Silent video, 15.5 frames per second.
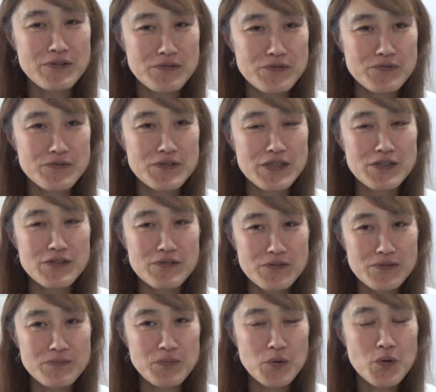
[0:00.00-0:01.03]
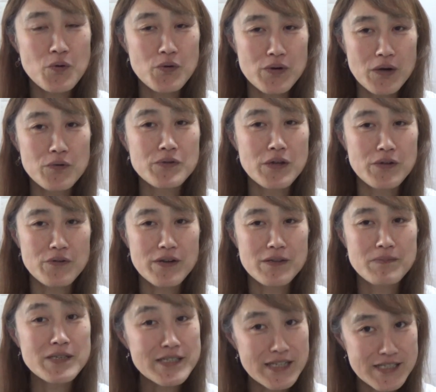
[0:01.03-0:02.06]
の子の腹筋の、もう心が女の子
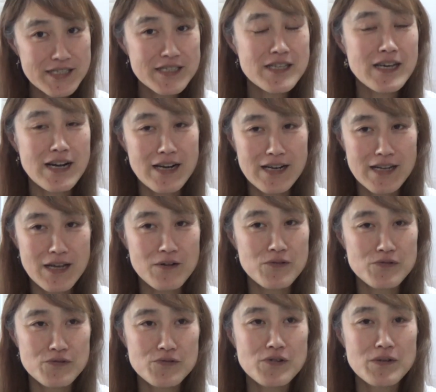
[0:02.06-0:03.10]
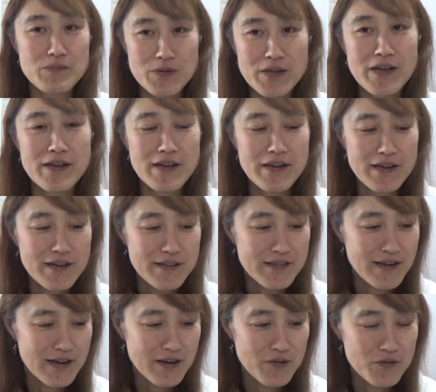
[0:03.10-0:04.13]
で、みきちゃん知ってたから、結婚する時もね。
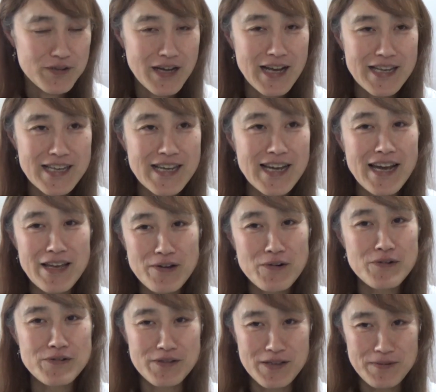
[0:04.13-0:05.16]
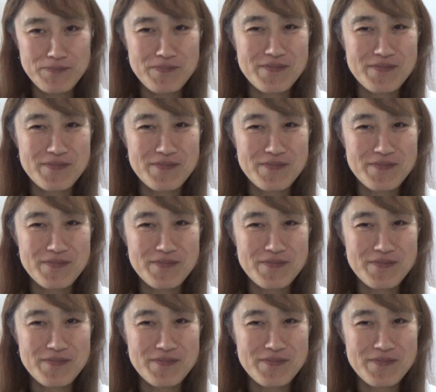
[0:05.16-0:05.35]
だから、お互い着替えよう、って